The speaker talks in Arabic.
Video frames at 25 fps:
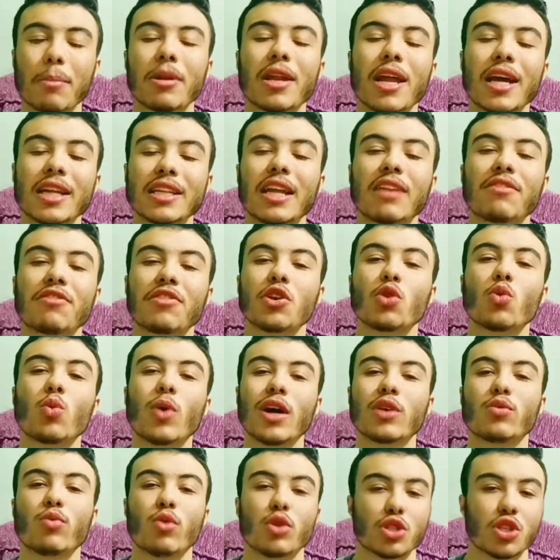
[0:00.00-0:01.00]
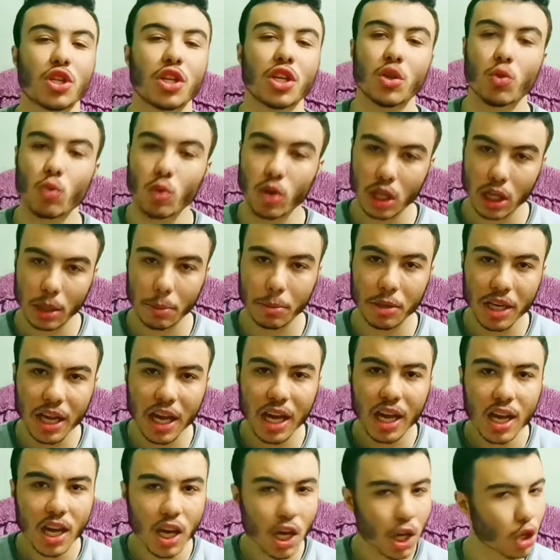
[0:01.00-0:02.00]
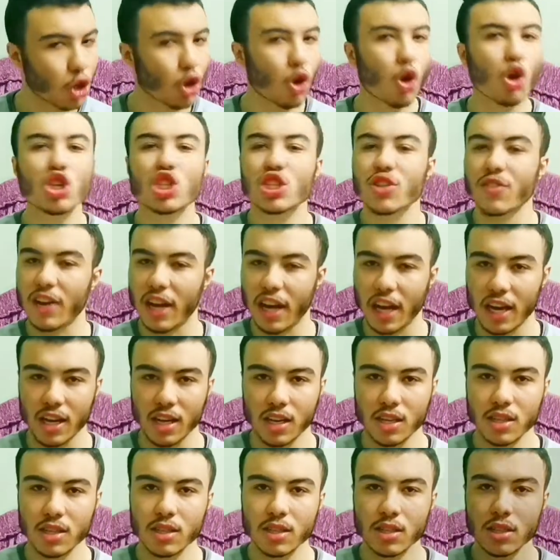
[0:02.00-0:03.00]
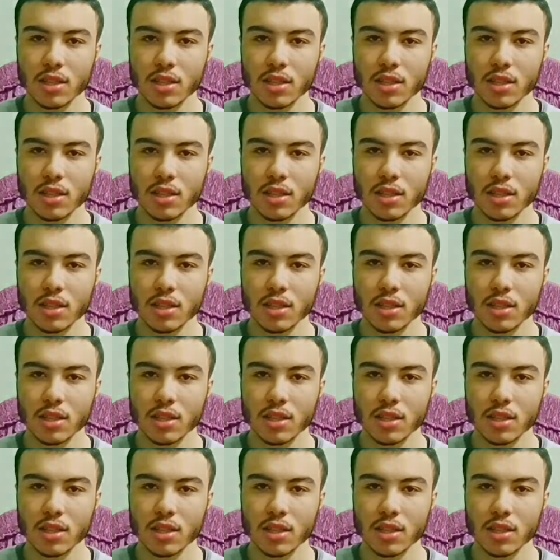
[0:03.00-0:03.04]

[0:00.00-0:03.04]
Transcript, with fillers: قبل نهاية 2021 يلا بينا نخش في الحلقة